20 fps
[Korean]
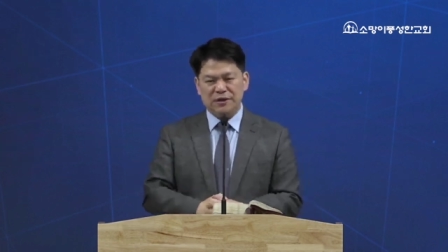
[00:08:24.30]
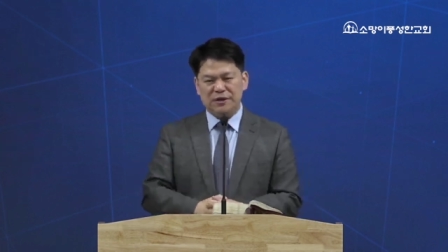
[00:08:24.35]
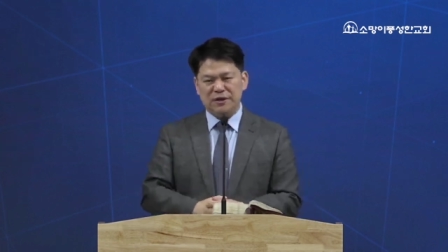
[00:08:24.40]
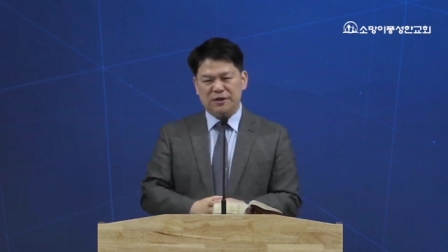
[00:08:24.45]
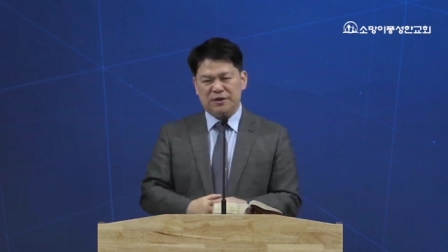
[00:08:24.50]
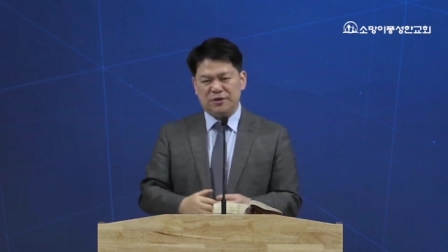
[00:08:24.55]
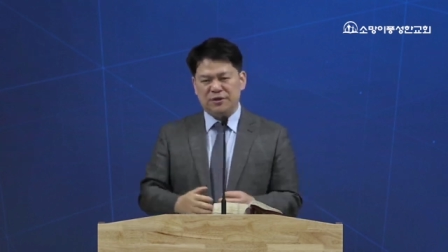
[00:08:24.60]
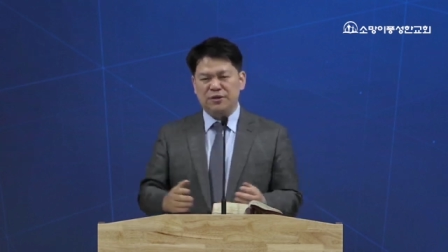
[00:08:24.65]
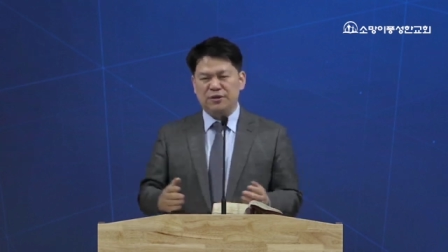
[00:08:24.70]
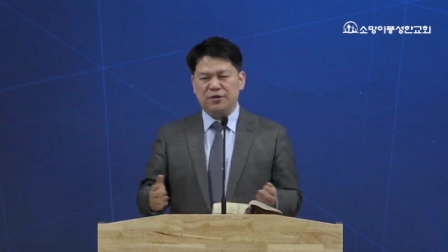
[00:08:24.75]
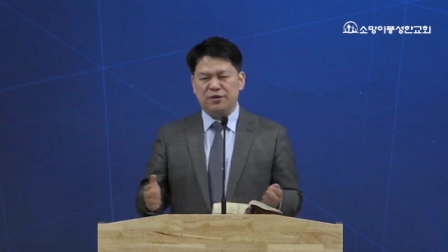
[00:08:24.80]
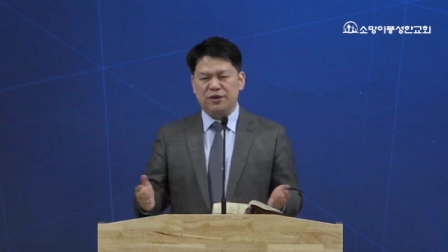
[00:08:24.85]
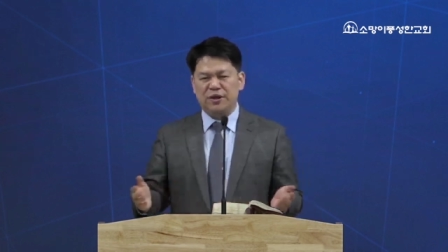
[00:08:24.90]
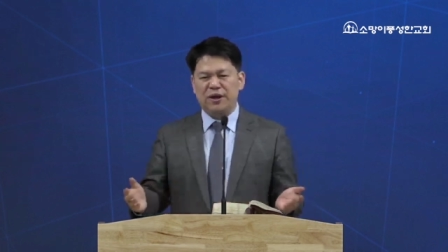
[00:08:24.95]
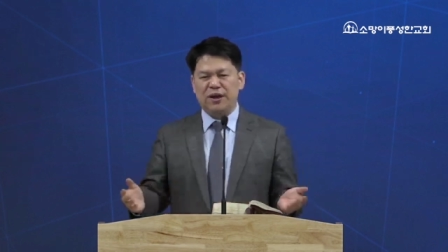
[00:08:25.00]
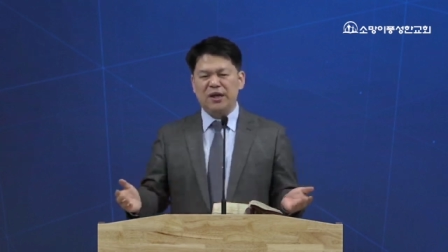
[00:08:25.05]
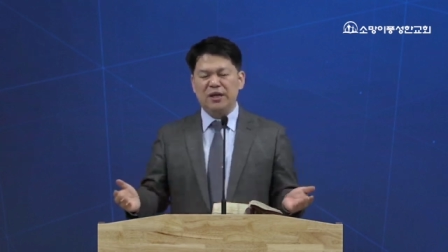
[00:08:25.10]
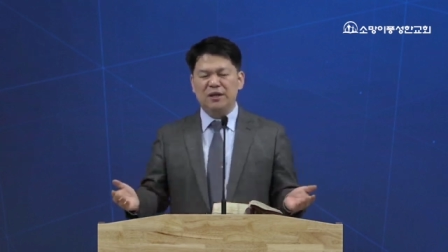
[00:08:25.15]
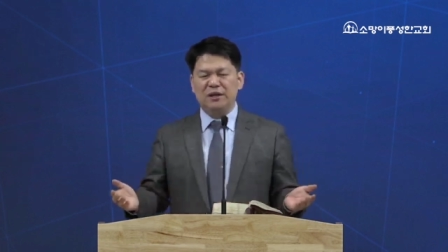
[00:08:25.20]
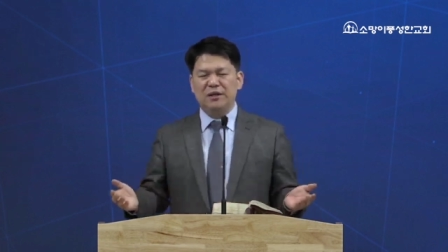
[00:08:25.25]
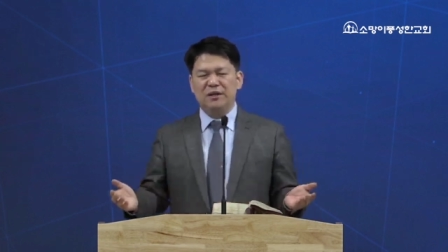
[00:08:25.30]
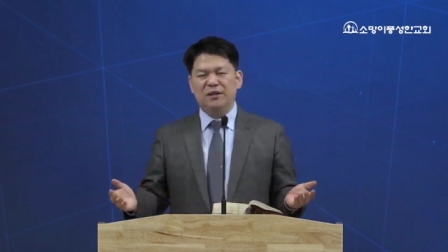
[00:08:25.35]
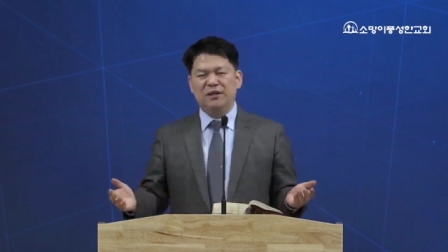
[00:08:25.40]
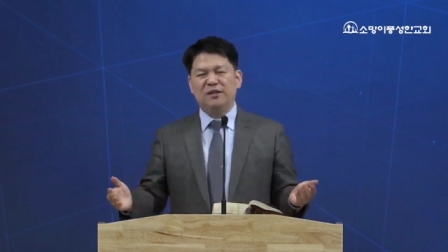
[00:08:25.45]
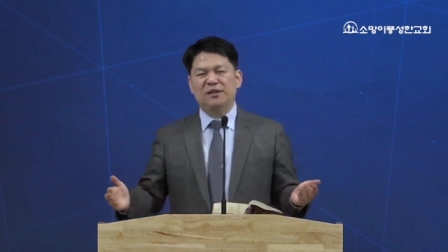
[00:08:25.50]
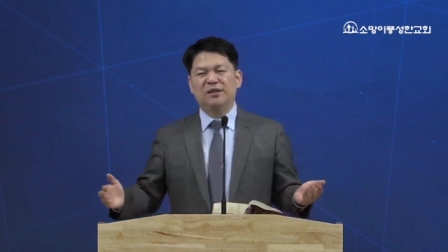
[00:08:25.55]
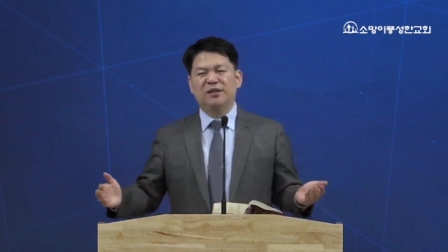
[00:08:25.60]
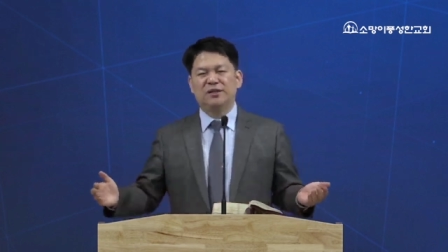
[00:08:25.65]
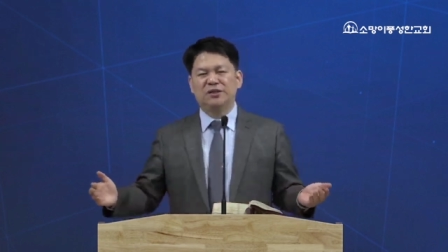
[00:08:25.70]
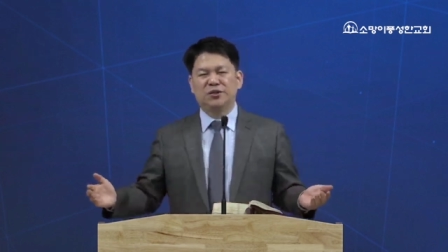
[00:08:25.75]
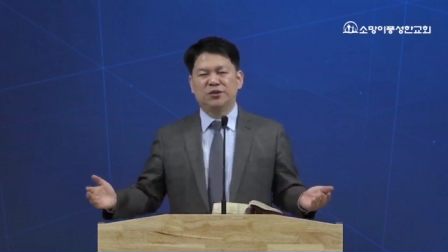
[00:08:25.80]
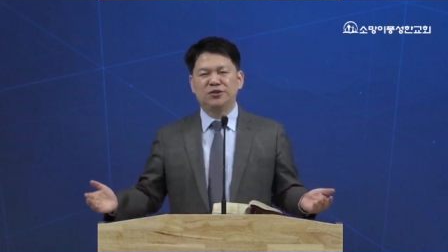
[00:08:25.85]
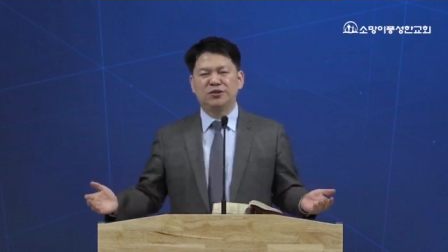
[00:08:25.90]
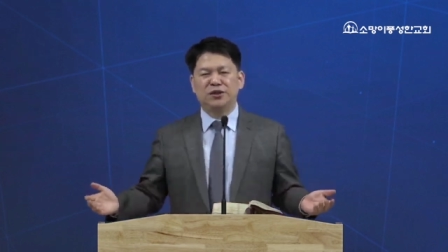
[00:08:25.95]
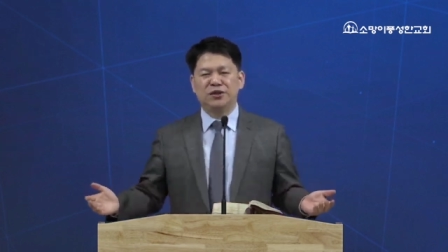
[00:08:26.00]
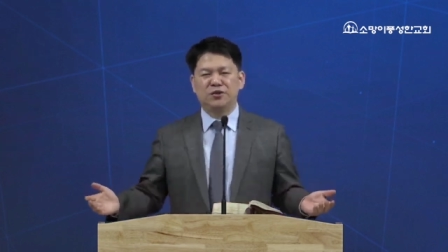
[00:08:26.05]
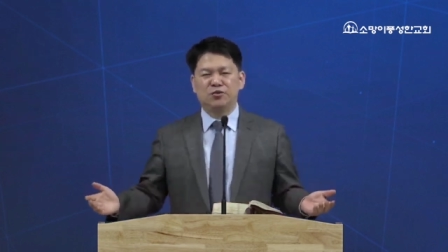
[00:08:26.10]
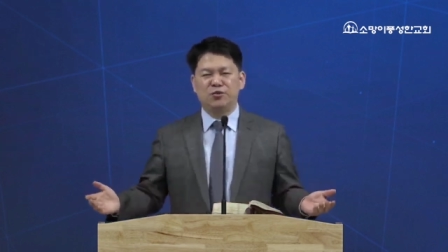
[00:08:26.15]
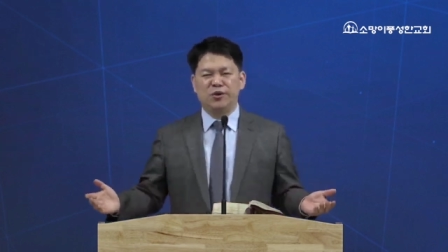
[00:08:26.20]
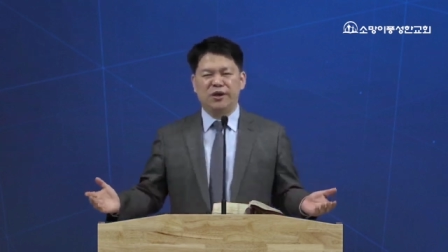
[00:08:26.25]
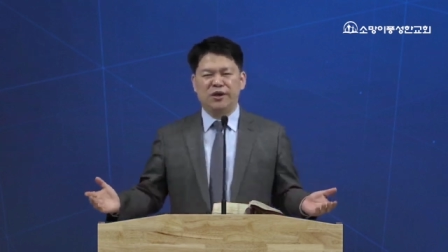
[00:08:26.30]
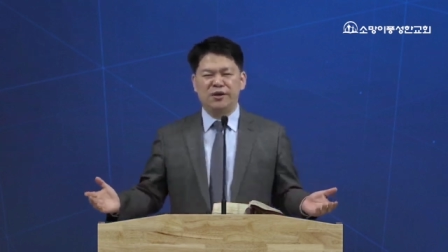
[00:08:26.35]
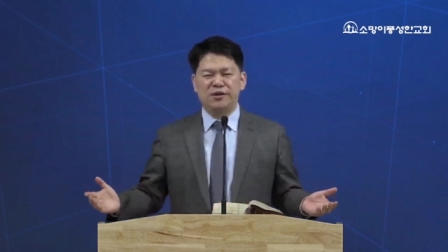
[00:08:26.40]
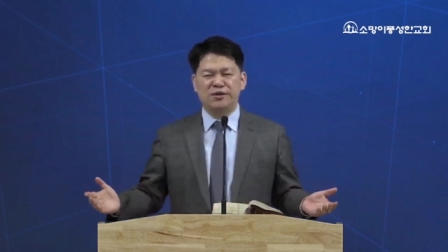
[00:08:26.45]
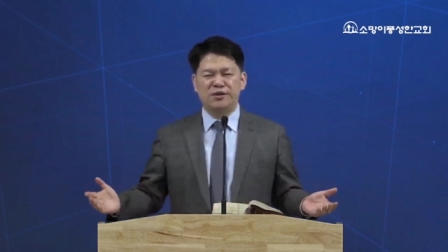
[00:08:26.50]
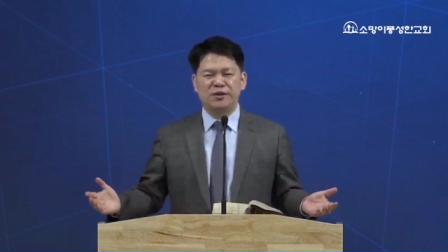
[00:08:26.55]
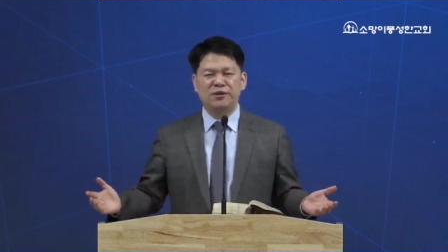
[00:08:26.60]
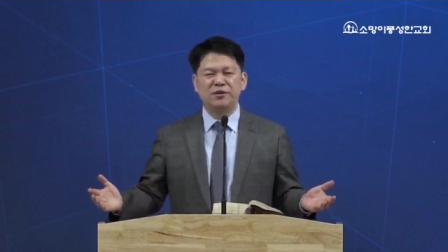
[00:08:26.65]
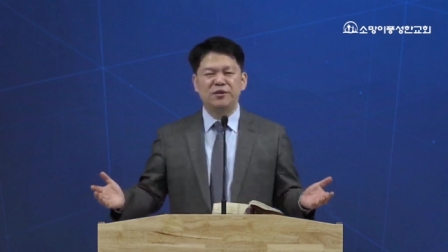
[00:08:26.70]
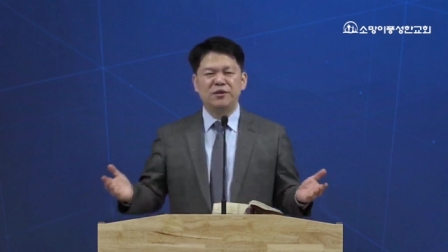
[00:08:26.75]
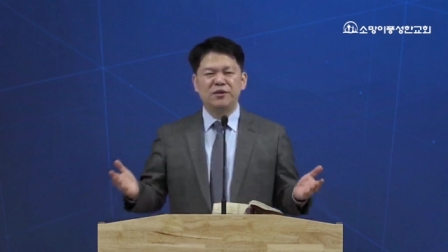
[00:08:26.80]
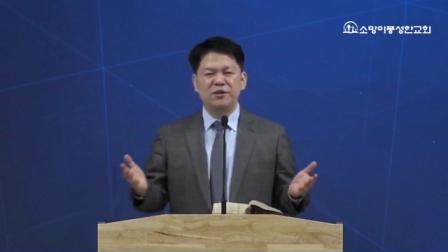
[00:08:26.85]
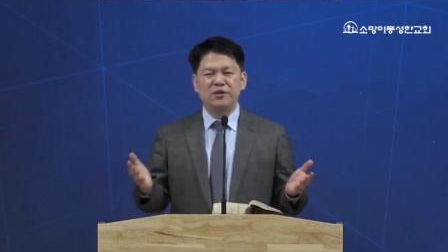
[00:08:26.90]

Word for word: 그래서 이렇게 전쟁을 위하여서